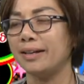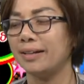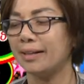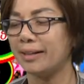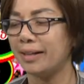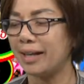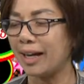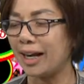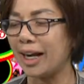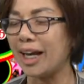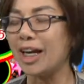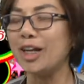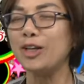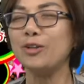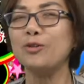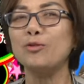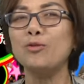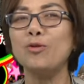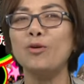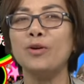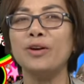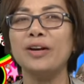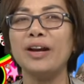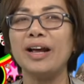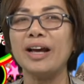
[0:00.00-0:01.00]
อยากให้ทุก
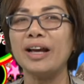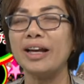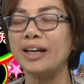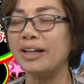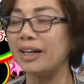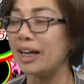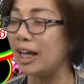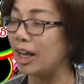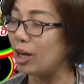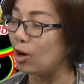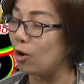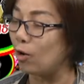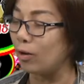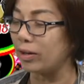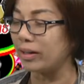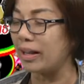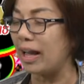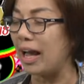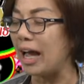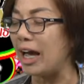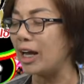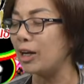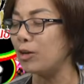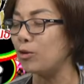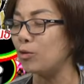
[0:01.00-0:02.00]
คนได้ลอง
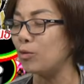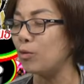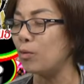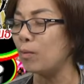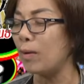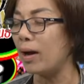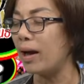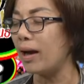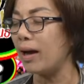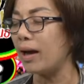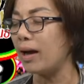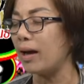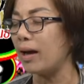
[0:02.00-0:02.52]
ทานดูว่า